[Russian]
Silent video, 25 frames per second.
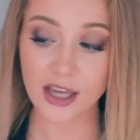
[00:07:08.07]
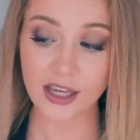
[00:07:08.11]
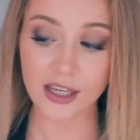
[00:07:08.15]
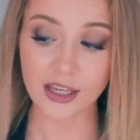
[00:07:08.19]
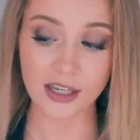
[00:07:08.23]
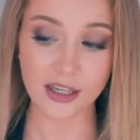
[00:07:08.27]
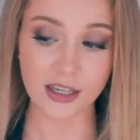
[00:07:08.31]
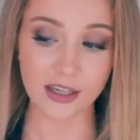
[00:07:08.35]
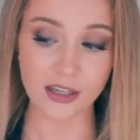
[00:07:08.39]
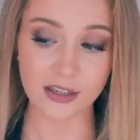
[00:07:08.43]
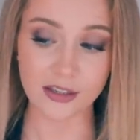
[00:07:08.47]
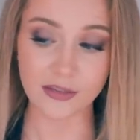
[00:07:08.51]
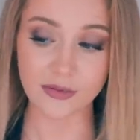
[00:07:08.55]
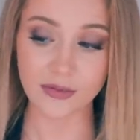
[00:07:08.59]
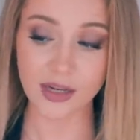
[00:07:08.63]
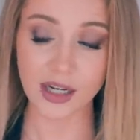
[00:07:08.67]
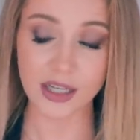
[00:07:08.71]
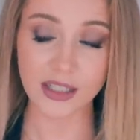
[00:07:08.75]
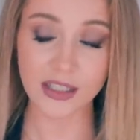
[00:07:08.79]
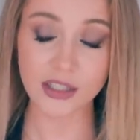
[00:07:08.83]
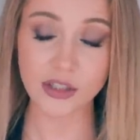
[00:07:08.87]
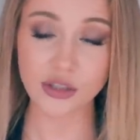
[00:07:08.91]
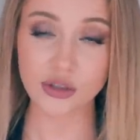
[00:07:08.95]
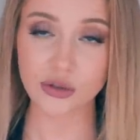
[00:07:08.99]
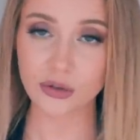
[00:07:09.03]
И
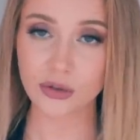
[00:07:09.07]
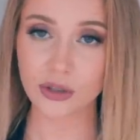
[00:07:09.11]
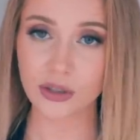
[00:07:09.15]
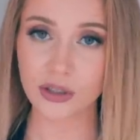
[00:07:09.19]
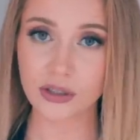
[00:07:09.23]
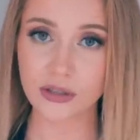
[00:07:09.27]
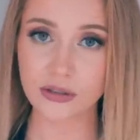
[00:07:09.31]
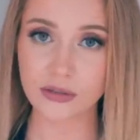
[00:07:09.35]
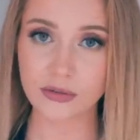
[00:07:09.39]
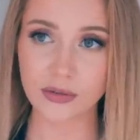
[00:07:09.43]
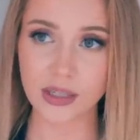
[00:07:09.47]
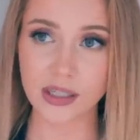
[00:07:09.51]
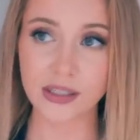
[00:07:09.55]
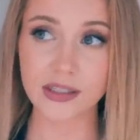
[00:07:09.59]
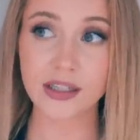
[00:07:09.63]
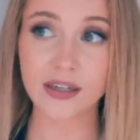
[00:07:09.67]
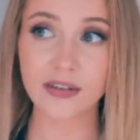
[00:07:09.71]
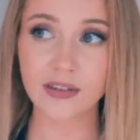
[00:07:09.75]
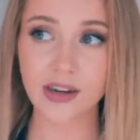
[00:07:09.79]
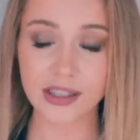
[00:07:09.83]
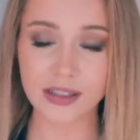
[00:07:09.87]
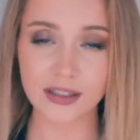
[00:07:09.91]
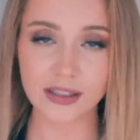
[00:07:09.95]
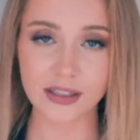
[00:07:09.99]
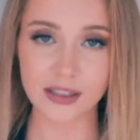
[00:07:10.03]
они стоят
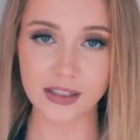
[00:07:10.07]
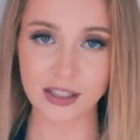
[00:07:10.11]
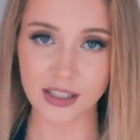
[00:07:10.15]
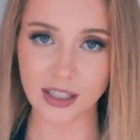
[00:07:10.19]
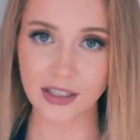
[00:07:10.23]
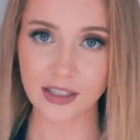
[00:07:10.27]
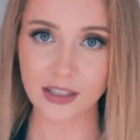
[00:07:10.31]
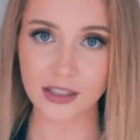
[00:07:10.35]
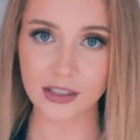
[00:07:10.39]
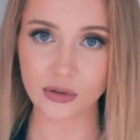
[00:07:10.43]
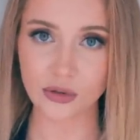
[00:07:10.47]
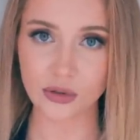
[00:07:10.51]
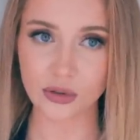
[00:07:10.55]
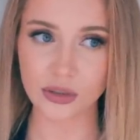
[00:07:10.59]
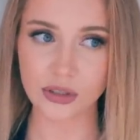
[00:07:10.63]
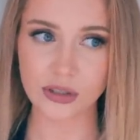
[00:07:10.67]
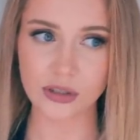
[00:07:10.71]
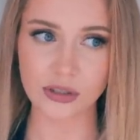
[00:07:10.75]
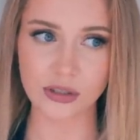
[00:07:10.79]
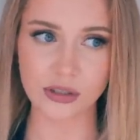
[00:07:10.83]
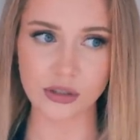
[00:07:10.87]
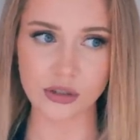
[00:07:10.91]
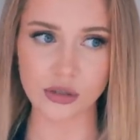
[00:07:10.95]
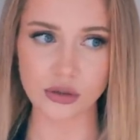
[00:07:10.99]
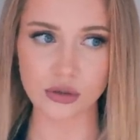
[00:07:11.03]
адекватных денег, то есть
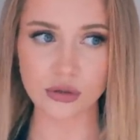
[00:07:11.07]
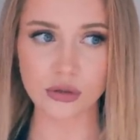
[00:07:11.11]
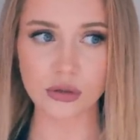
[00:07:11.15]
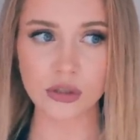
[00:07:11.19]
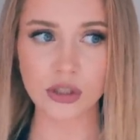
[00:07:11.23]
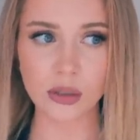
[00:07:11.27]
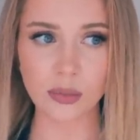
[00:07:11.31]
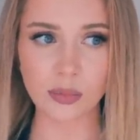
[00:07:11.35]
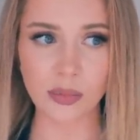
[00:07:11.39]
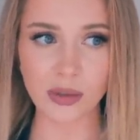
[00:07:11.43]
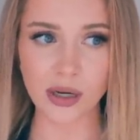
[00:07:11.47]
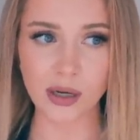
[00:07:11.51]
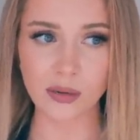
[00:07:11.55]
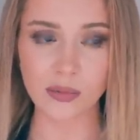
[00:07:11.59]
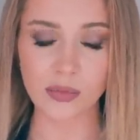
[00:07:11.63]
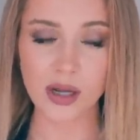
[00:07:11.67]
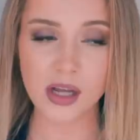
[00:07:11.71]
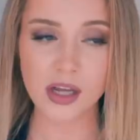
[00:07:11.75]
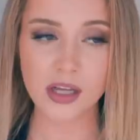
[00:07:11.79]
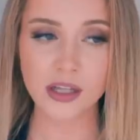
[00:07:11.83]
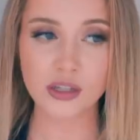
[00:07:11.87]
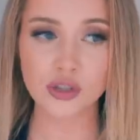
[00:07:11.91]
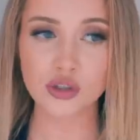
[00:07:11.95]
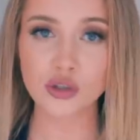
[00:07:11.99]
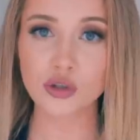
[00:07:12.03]
это не что-то прям
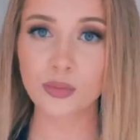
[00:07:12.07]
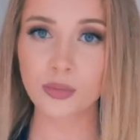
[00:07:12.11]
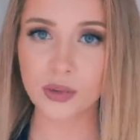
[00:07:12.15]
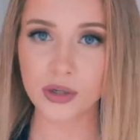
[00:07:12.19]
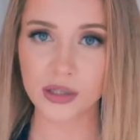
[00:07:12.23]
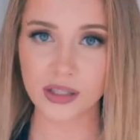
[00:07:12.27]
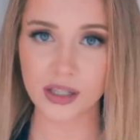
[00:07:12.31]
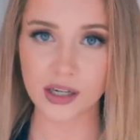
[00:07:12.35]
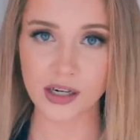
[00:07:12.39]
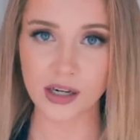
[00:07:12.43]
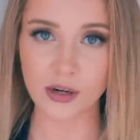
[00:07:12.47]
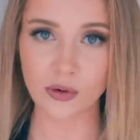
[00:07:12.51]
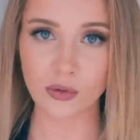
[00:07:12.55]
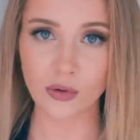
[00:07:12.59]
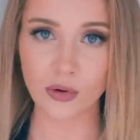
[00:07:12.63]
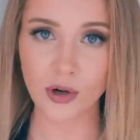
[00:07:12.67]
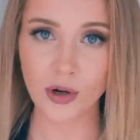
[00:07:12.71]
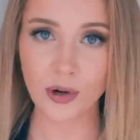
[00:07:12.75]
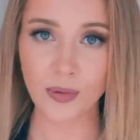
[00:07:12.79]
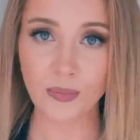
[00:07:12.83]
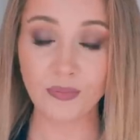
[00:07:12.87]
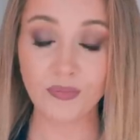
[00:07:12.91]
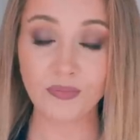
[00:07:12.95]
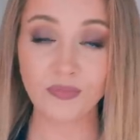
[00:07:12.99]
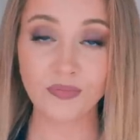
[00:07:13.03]
супер
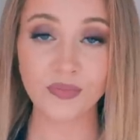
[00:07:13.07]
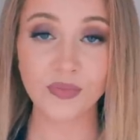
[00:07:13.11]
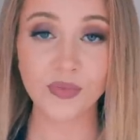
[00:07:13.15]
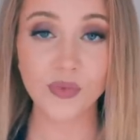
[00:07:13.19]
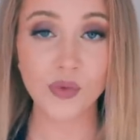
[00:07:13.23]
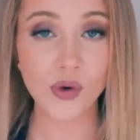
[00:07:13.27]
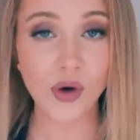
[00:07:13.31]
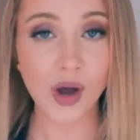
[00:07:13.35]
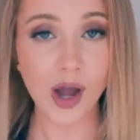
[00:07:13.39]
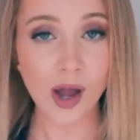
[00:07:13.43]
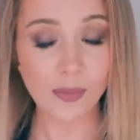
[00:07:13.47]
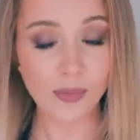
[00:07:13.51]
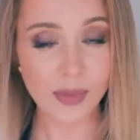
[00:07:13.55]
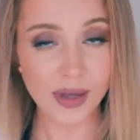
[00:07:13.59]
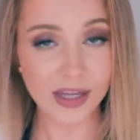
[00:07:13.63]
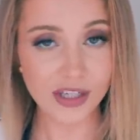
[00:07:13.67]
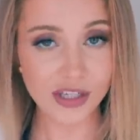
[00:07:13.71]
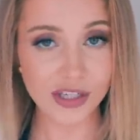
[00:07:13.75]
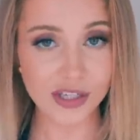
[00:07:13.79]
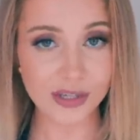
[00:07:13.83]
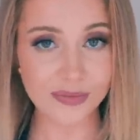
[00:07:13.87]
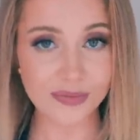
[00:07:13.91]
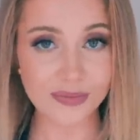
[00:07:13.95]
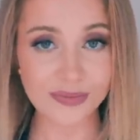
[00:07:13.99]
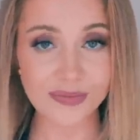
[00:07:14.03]
дорогое. Но
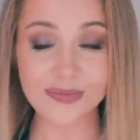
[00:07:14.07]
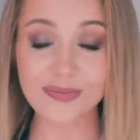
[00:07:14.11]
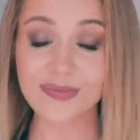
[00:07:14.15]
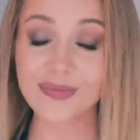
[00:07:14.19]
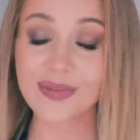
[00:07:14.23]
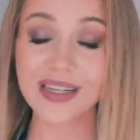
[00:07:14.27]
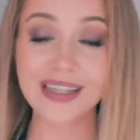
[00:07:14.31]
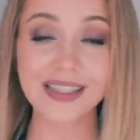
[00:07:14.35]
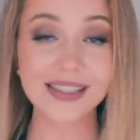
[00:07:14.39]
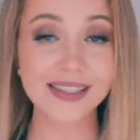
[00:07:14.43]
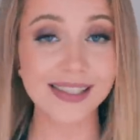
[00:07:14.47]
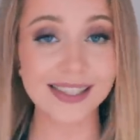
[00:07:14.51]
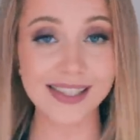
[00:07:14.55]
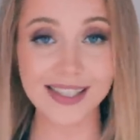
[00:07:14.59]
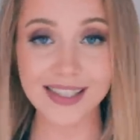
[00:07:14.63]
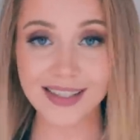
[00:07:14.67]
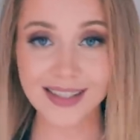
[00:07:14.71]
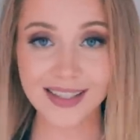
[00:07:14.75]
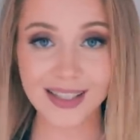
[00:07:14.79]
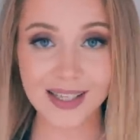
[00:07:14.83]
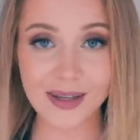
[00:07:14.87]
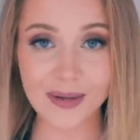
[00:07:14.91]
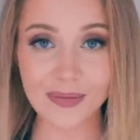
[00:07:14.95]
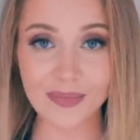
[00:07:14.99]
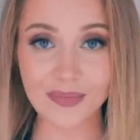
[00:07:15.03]
опять же, были
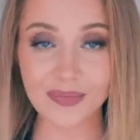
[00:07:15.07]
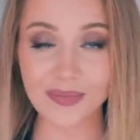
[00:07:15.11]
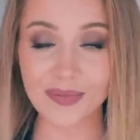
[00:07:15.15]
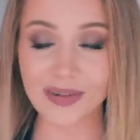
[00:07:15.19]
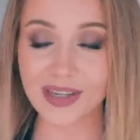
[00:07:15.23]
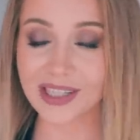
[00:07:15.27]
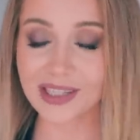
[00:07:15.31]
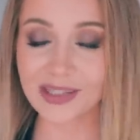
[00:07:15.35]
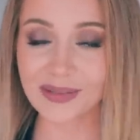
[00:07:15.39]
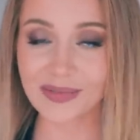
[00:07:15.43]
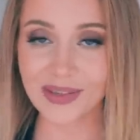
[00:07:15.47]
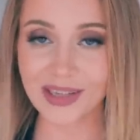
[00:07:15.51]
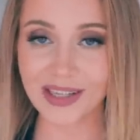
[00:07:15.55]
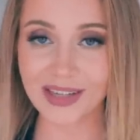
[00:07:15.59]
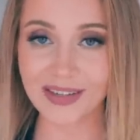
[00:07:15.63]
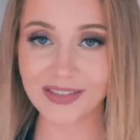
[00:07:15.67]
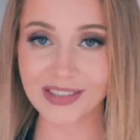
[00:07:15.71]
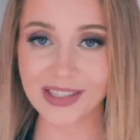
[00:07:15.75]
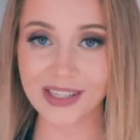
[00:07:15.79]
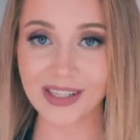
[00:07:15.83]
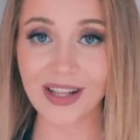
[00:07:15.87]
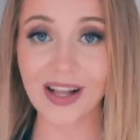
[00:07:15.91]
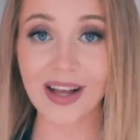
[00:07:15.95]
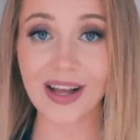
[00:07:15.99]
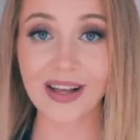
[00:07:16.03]
скидки, поэтому я
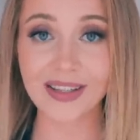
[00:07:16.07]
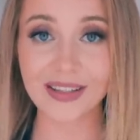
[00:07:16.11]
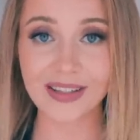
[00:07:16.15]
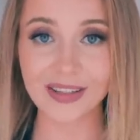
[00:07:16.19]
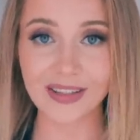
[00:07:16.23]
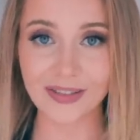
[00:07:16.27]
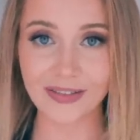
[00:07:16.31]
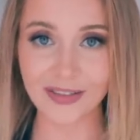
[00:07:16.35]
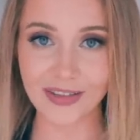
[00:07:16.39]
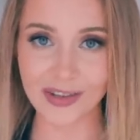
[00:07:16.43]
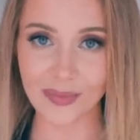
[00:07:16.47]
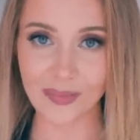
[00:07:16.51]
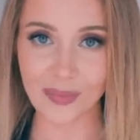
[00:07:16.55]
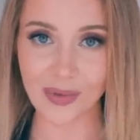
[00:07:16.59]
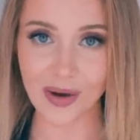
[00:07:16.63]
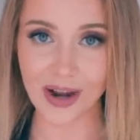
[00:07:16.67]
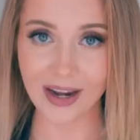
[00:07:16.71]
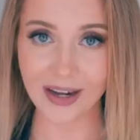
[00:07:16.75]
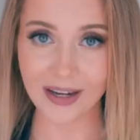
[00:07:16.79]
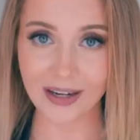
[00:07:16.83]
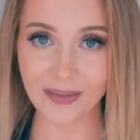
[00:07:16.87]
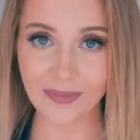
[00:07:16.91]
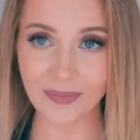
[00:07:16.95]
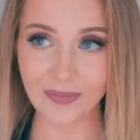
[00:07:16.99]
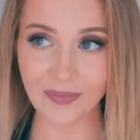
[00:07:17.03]
взяла две
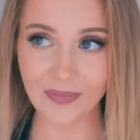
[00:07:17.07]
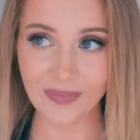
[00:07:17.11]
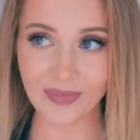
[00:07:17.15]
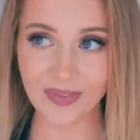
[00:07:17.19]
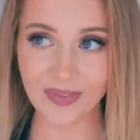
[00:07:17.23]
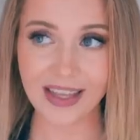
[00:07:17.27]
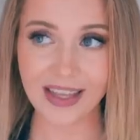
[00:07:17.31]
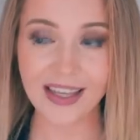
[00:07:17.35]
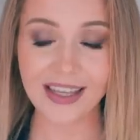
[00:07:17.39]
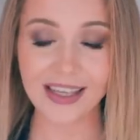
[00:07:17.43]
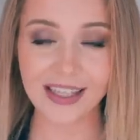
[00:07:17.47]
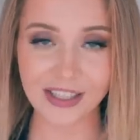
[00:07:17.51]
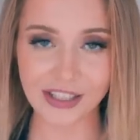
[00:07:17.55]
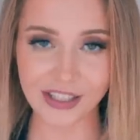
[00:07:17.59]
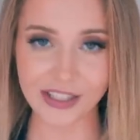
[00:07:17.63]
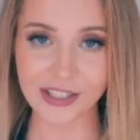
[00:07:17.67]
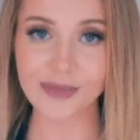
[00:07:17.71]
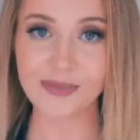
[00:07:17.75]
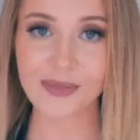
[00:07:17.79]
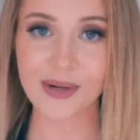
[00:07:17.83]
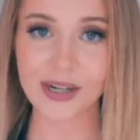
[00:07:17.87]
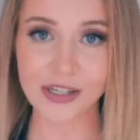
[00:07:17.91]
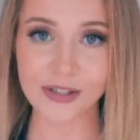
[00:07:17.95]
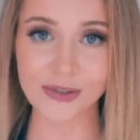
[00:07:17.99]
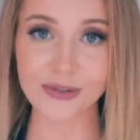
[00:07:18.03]
пары, и сейчас
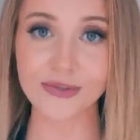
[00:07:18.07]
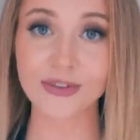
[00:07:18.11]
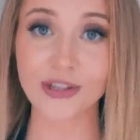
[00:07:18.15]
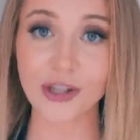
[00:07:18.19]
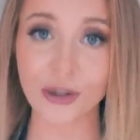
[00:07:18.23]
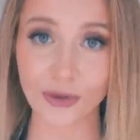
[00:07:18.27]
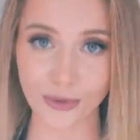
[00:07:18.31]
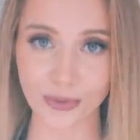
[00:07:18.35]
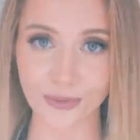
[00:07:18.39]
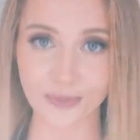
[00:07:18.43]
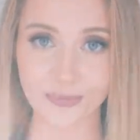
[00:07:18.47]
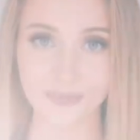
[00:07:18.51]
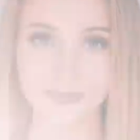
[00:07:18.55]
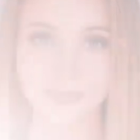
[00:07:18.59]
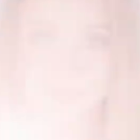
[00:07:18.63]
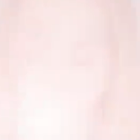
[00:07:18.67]
покажу вторую.